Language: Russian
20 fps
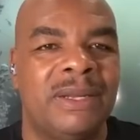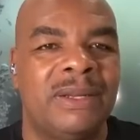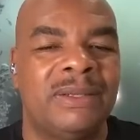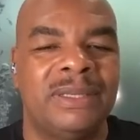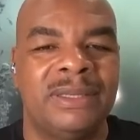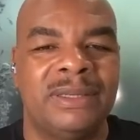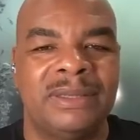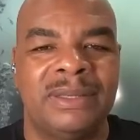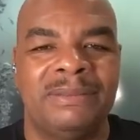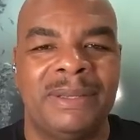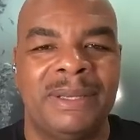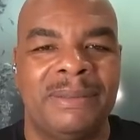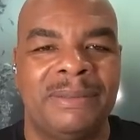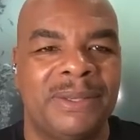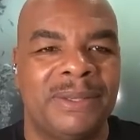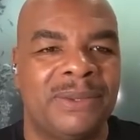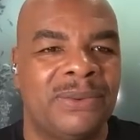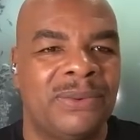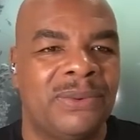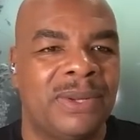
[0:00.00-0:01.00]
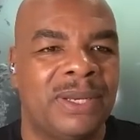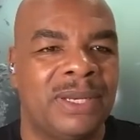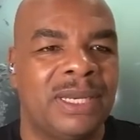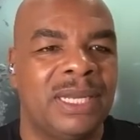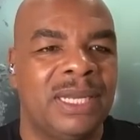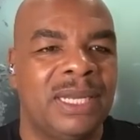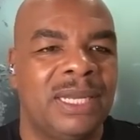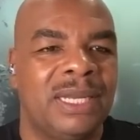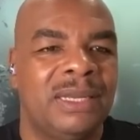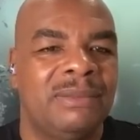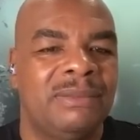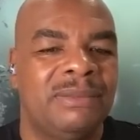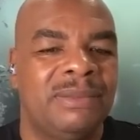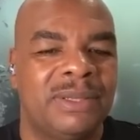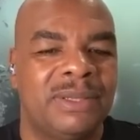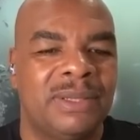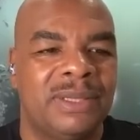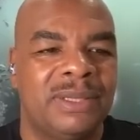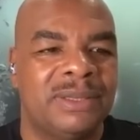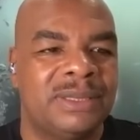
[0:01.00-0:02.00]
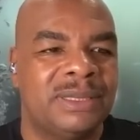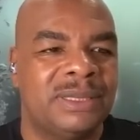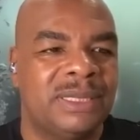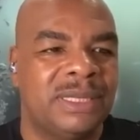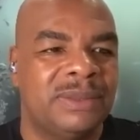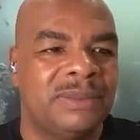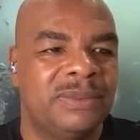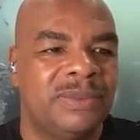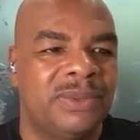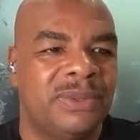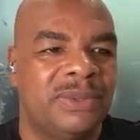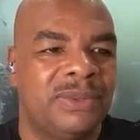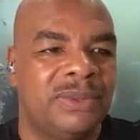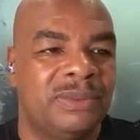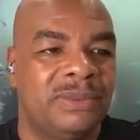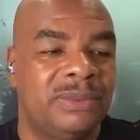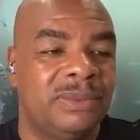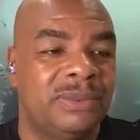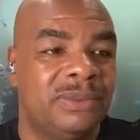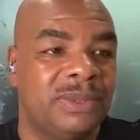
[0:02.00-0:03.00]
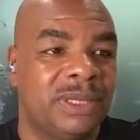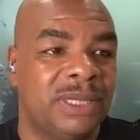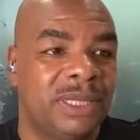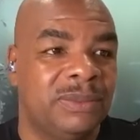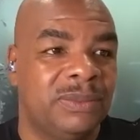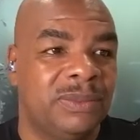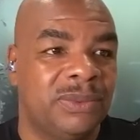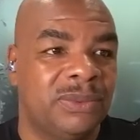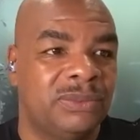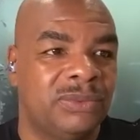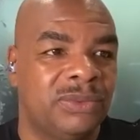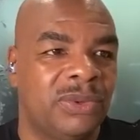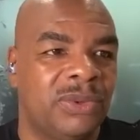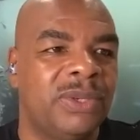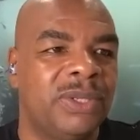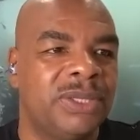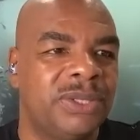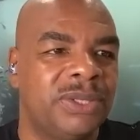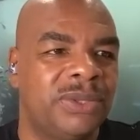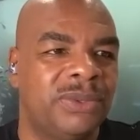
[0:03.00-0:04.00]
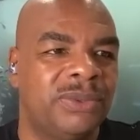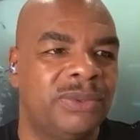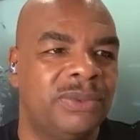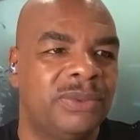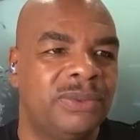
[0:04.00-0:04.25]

небольшое количество денег в этот Пепикоин, Потому что он